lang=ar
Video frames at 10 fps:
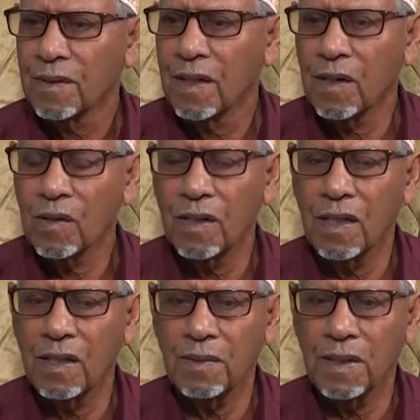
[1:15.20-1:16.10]
على كل
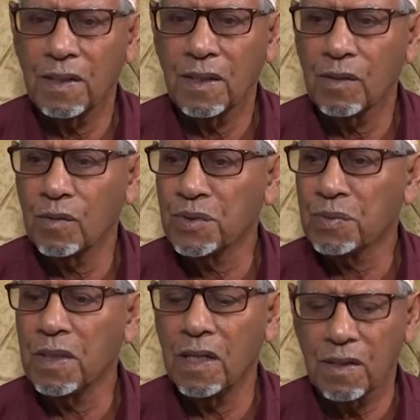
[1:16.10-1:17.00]
حال معنا نحن نقول
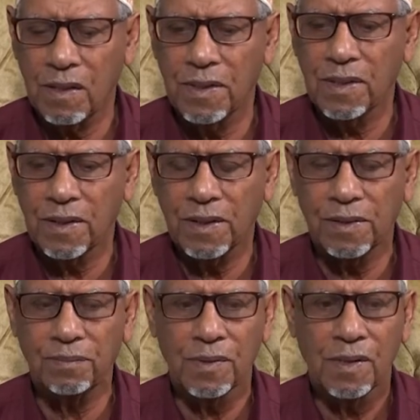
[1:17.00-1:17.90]
بسم الله الرحمن
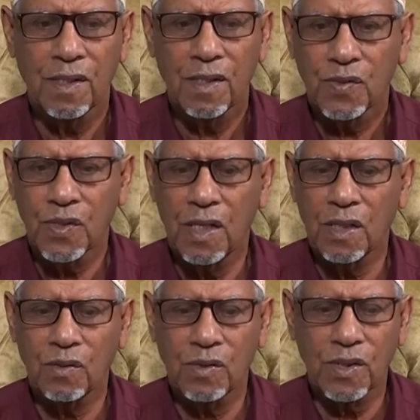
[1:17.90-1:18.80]
الرحيم
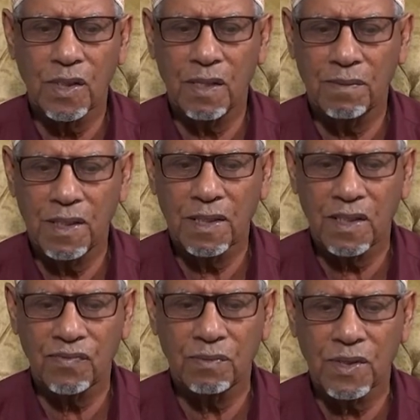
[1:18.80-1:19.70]
الصلاة والسلام على
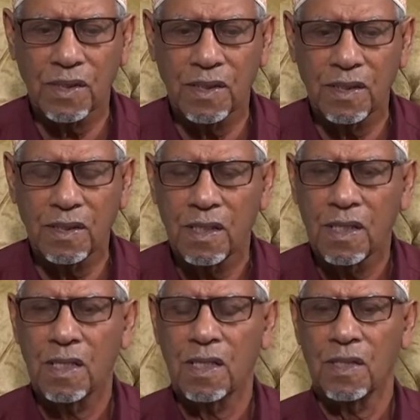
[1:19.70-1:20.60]
أشرف المرسلين
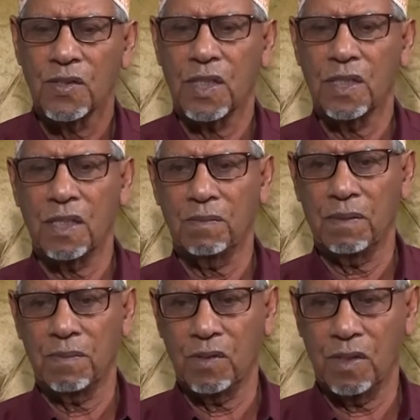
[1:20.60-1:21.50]
سيدنا
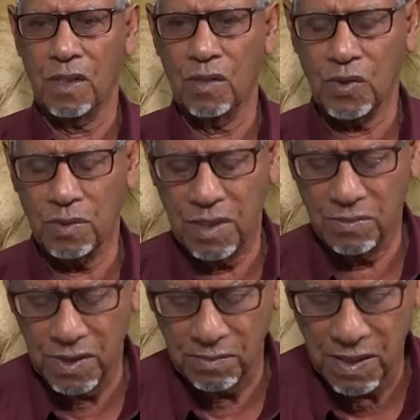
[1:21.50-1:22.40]
محمد وعلى آله وصحبه
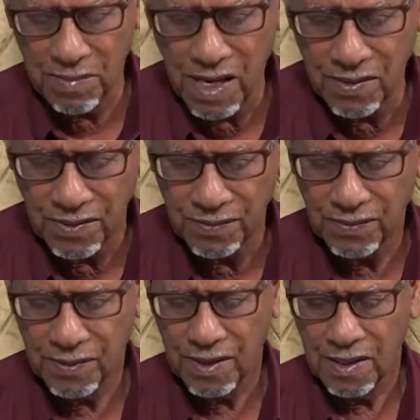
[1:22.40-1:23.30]
أجمعين ما بعد
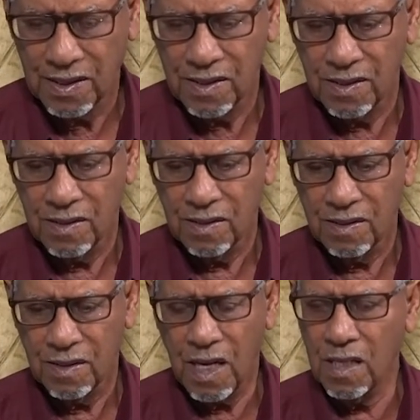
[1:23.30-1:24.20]

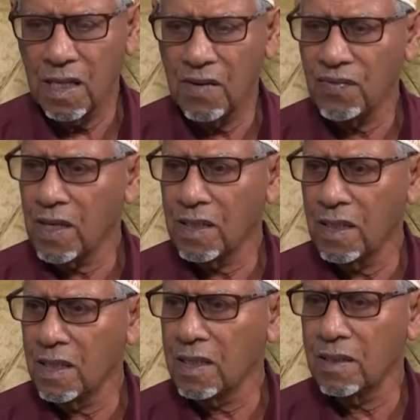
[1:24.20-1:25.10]
نحن الآن في هذه
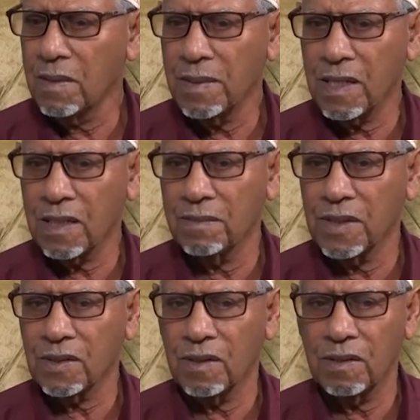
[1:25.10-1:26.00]
الليلة المباركة ما
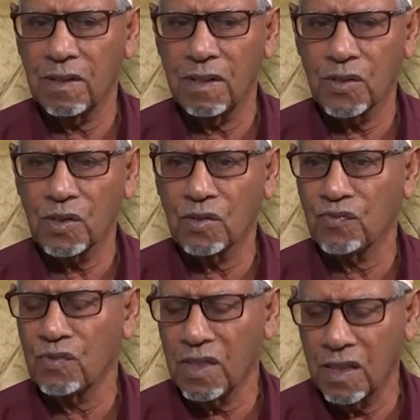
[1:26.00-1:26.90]
شاء الله اصدف
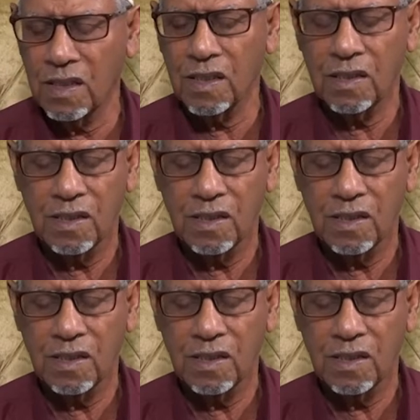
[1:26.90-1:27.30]
نحن